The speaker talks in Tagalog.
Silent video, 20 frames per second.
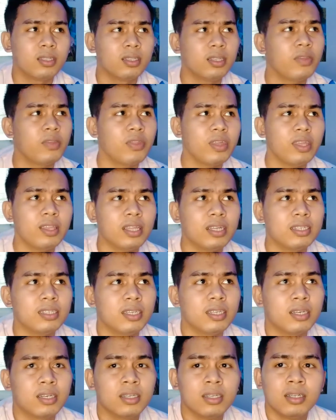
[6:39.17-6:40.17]
I think
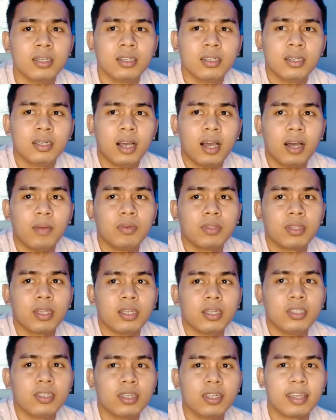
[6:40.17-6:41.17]
nasa abot
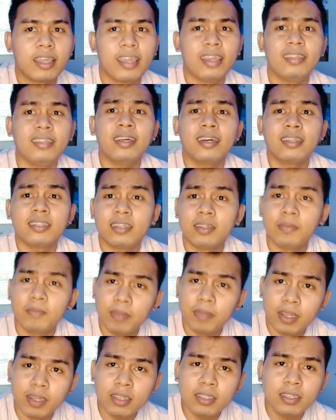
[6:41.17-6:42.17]
na rin siya ng 800
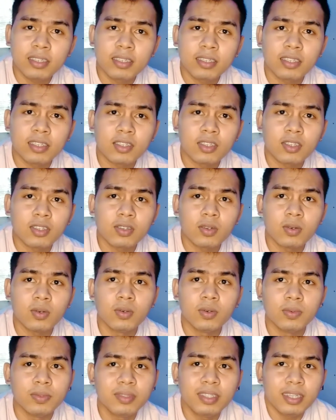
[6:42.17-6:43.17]
plus.
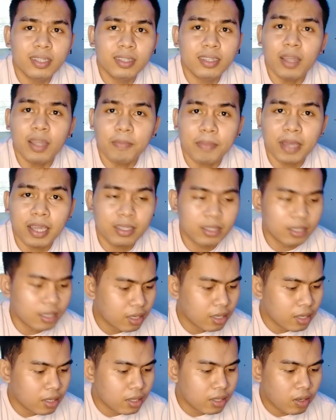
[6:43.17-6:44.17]
So, hindi, not bad.
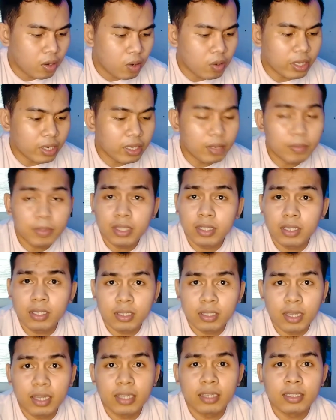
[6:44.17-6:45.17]
Okay naman
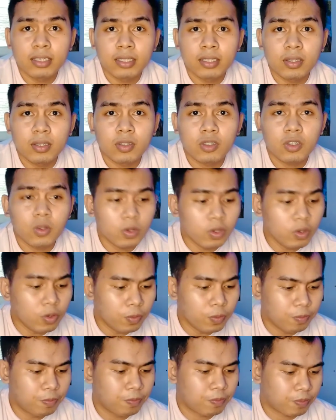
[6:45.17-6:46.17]
din guys. So,
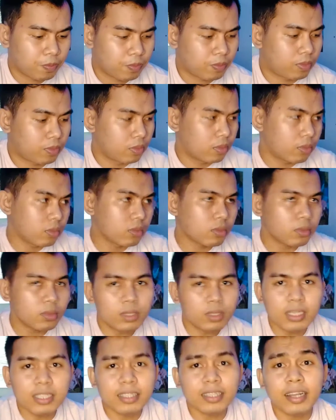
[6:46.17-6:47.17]
yun.
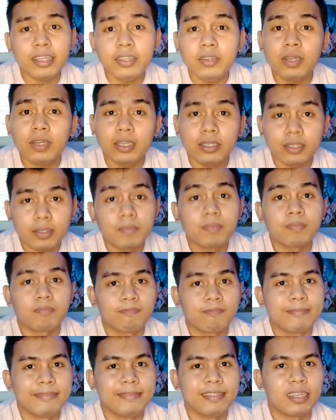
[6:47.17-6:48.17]
Try nyo guys.
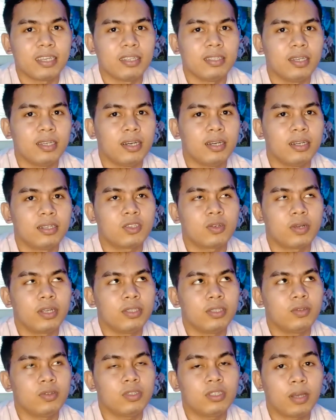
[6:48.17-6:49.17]
You can uh,
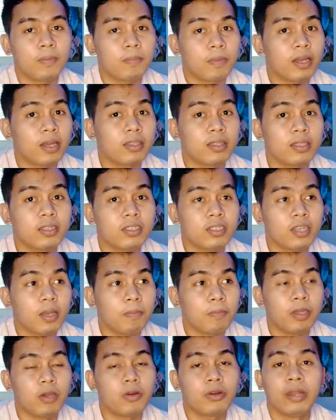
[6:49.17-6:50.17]
try to shop at
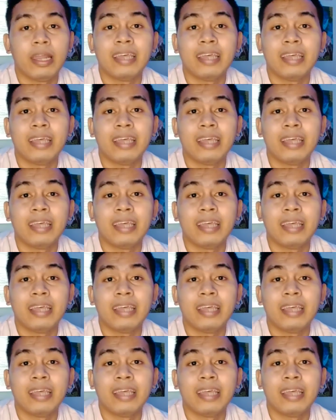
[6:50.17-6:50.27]
Shopee or